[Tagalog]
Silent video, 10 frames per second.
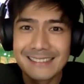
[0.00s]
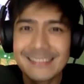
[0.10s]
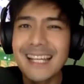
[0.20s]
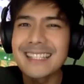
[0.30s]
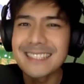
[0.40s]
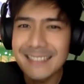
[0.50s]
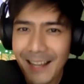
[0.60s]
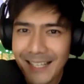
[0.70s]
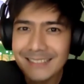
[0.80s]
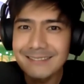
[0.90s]
Let's
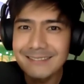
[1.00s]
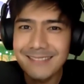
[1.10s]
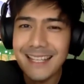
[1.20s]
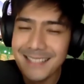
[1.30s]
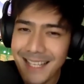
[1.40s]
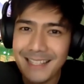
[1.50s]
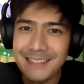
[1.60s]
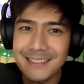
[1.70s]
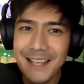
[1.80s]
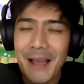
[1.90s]
start. This
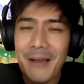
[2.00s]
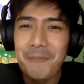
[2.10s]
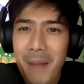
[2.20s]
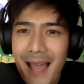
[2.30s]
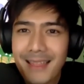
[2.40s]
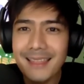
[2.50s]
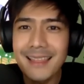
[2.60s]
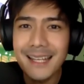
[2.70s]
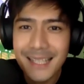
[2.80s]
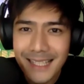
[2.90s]
is
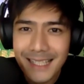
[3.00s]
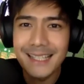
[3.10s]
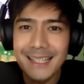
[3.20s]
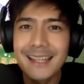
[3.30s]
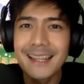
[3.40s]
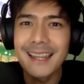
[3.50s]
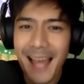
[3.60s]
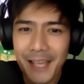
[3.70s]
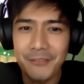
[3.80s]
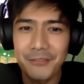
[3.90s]
Mathdali
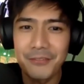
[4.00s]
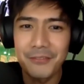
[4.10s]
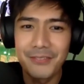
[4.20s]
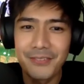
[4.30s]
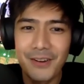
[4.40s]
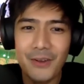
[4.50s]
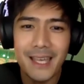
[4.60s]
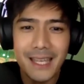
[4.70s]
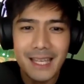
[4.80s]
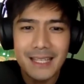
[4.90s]
Live.
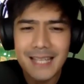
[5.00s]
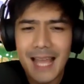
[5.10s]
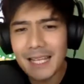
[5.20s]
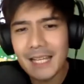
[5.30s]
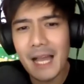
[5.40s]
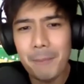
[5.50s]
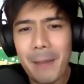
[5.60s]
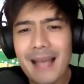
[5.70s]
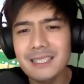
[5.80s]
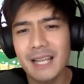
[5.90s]
Okay? Sa ating uh,
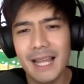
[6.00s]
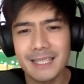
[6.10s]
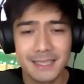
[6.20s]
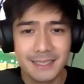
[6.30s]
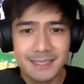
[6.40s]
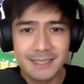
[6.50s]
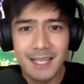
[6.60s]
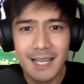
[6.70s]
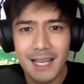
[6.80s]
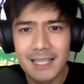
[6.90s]
past lessons,
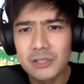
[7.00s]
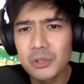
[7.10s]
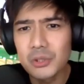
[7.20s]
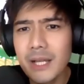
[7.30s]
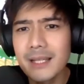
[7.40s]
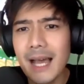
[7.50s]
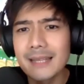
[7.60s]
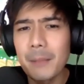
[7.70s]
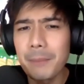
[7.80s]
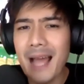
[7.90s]
natutunan at
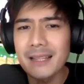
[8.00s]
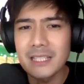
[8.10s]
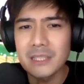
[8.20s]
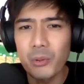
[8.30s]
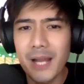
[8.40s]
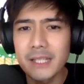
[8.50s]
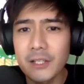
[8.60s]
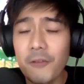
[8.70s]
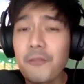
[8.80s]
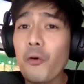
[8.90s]
na-practice po
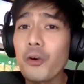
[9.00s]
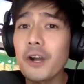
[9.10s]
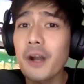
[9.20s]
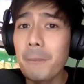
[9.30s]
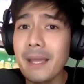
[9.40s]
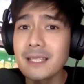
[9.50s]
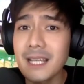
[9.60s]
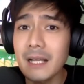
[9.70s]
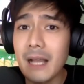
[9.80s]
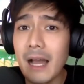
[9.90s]
natin yung four
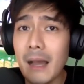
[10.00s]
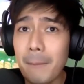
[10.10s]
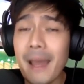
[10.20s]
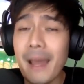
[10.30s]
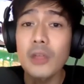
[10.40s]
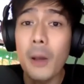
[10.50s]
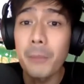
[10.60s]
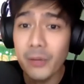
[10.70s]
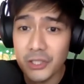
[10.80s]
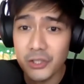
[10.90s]
basic uh, math
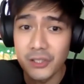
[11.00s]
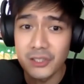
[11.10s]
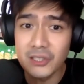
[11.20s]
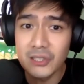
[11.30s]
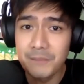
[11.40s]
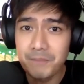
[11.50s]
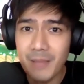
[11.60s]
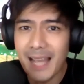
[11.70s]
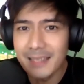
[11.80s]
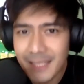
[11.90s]
operations.
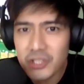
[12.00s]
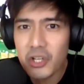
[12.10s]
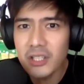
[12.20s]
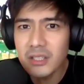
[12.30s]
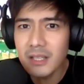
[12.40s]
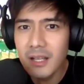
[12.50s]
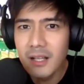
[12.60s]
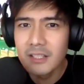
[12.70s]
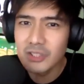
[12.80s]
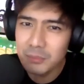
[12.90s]
Addition,
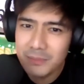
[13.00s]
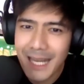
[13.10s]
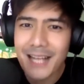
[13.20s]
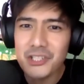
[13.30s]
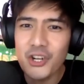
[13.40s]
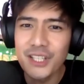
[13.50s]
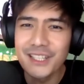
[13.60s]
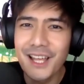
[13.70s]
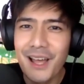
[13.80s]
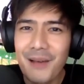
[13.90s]

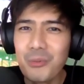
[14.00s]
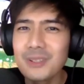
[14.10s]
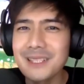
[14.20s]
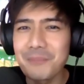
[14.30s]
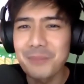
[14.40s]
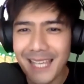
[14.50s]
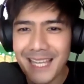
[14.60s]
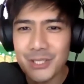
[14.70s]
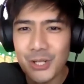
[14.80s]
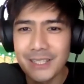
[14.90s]
subtraction,
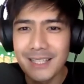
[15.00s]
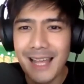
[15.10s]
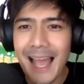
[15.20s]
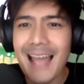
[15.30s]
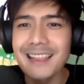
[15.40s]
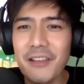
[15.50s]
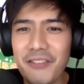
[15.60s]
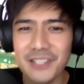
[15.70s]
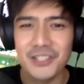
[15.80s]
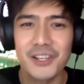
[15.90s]
multiplication, at
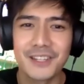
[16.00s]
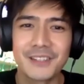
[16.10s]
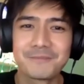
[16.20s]
division.